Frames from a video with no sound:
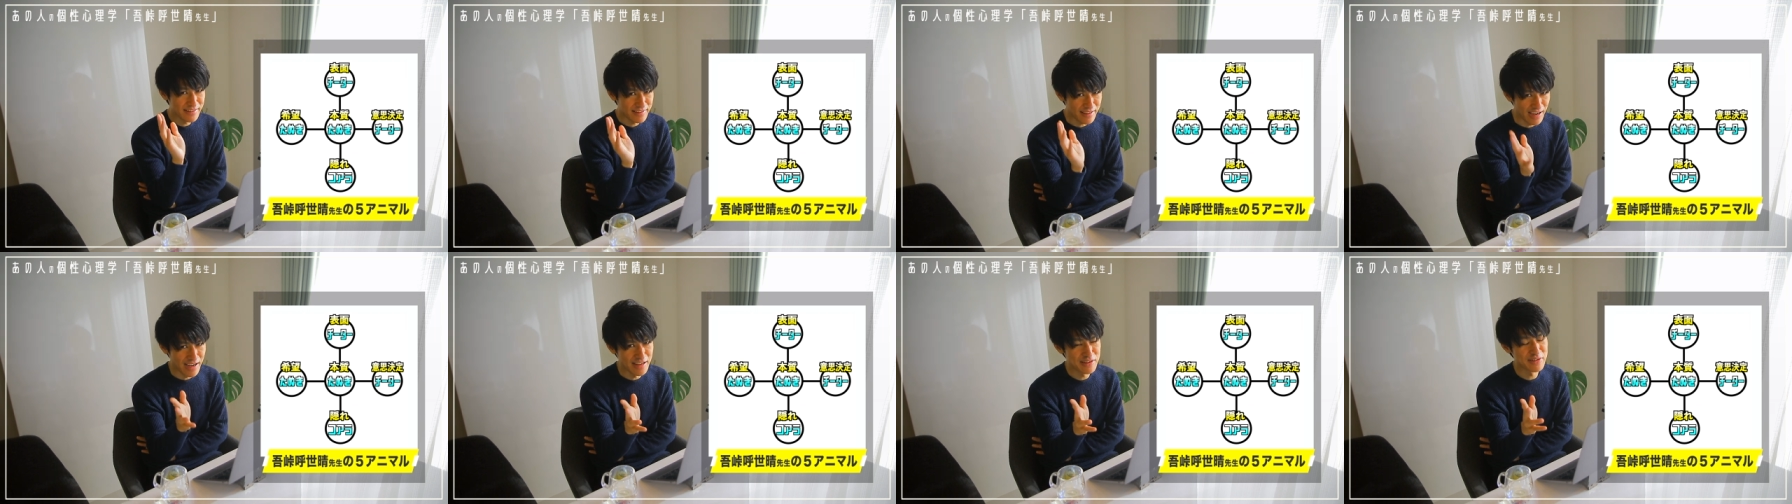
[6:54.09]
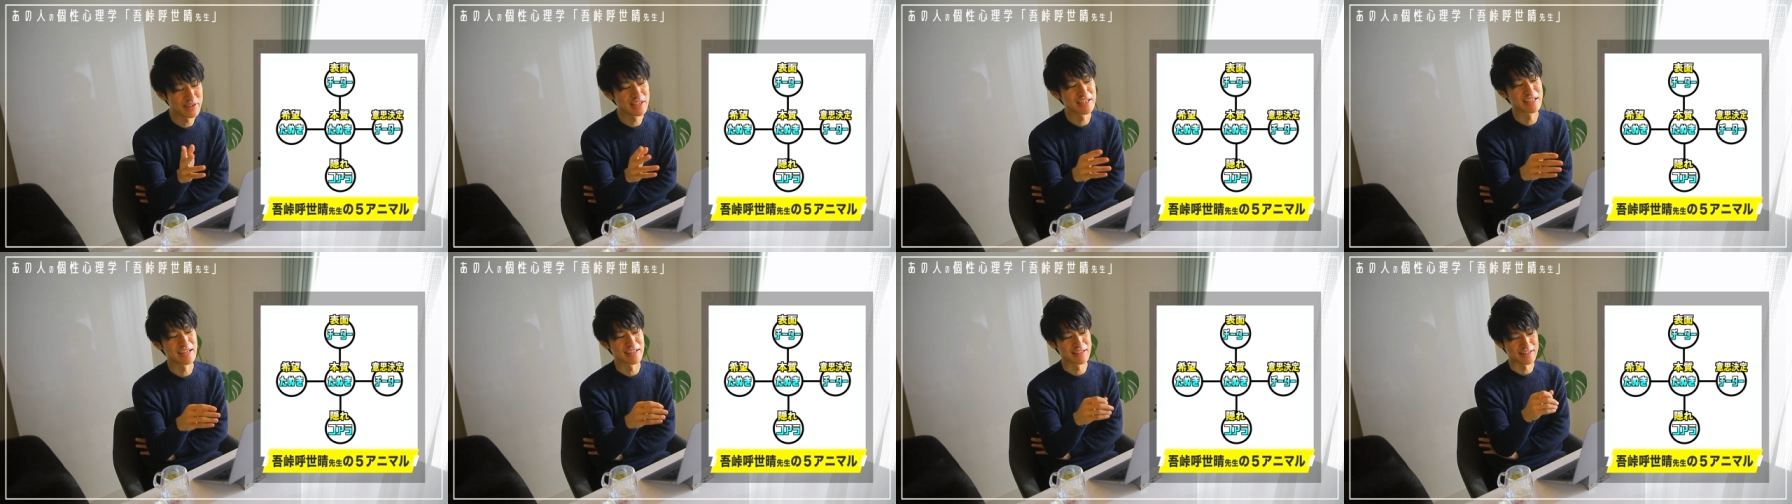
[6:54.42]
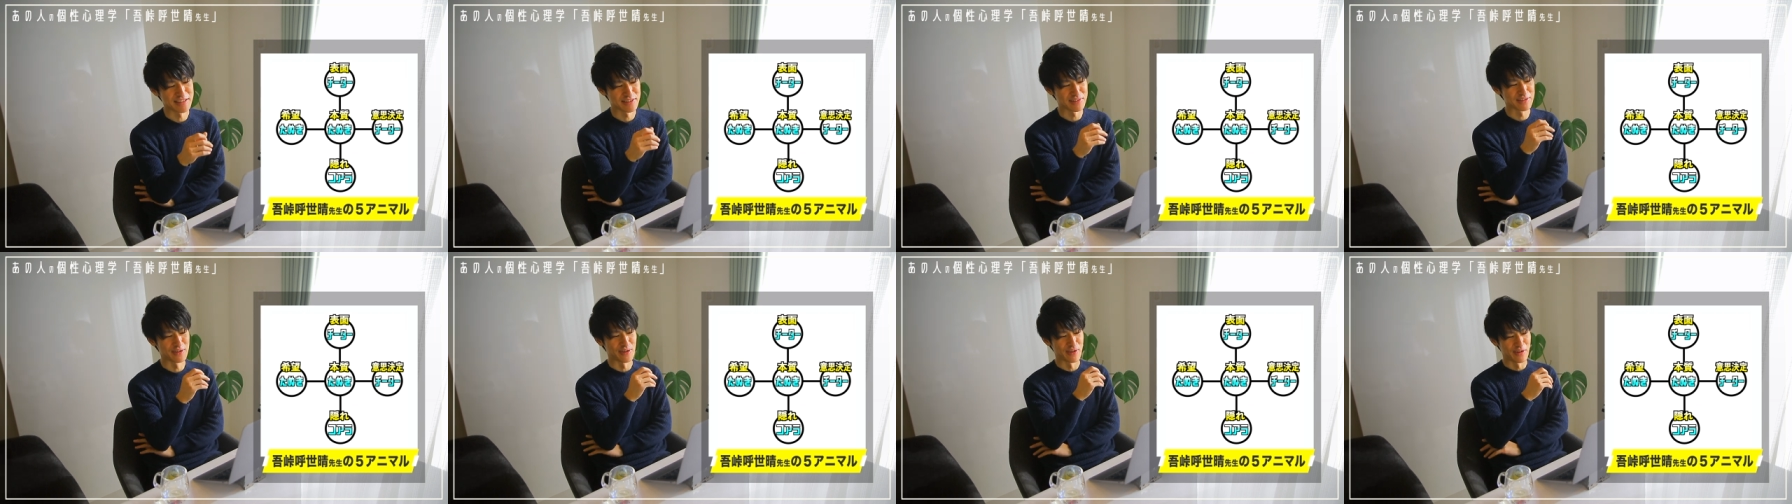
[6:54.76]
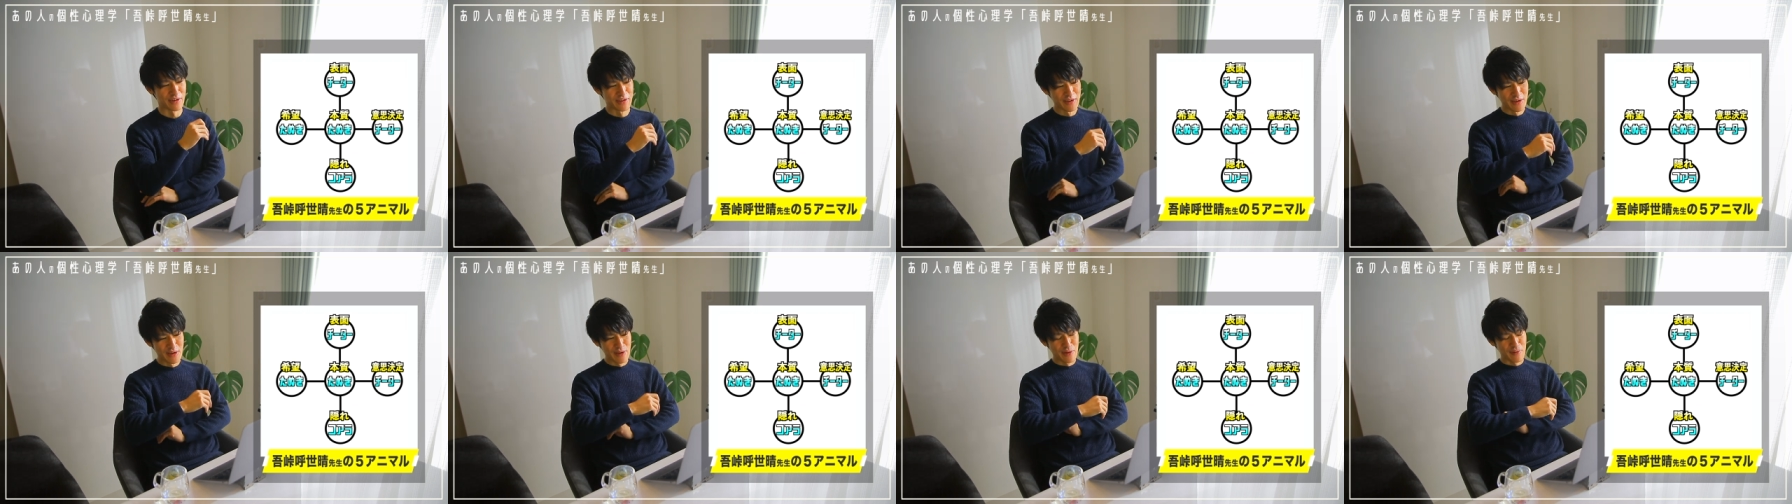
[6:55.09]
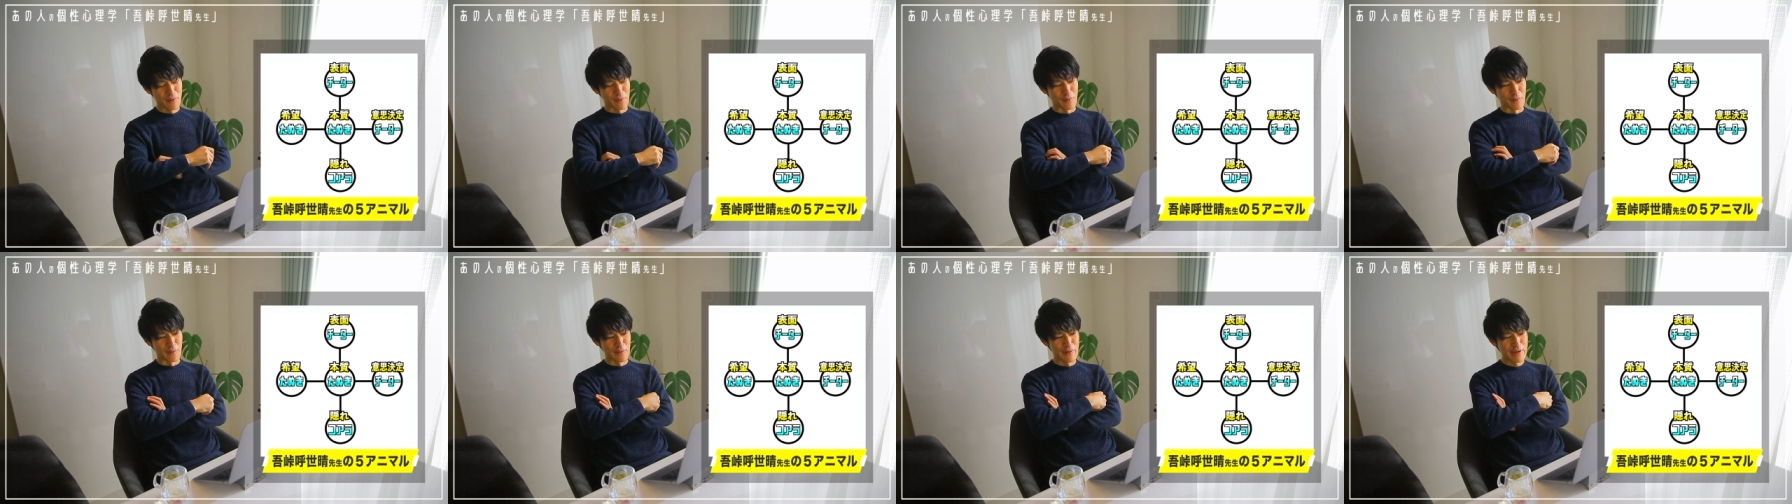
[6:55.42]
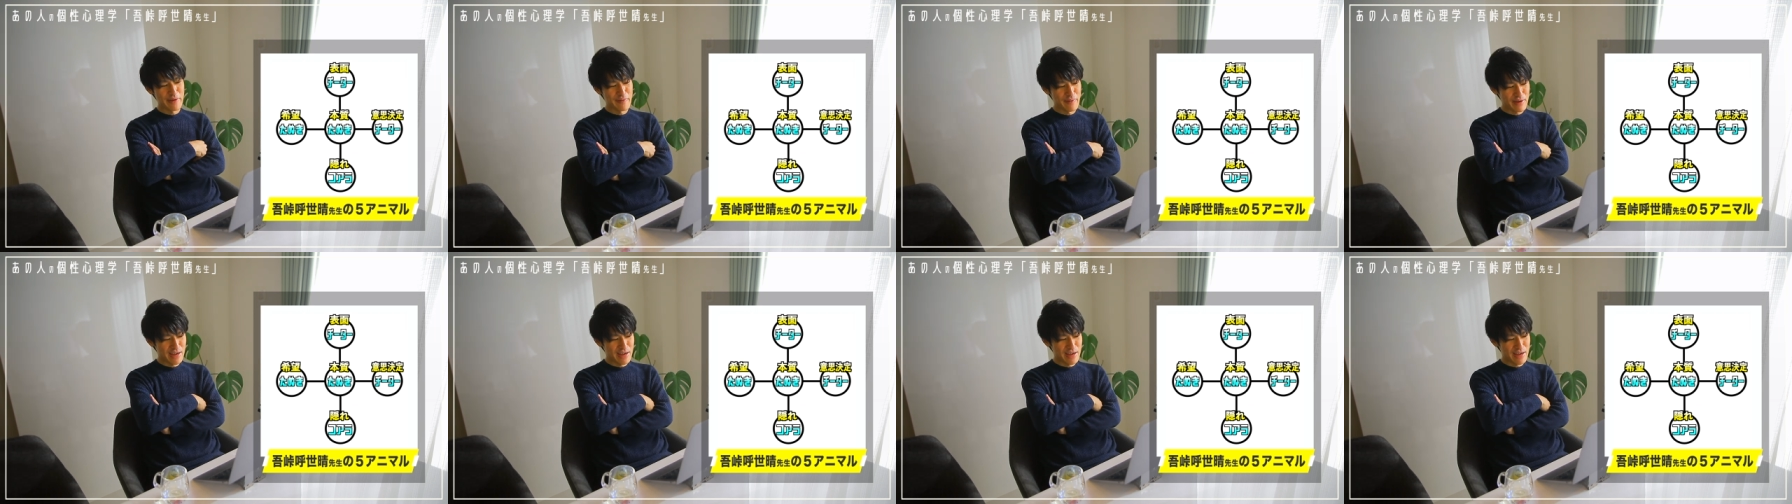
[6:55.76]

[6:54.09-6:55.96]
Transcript: タヌキなんですよ。これ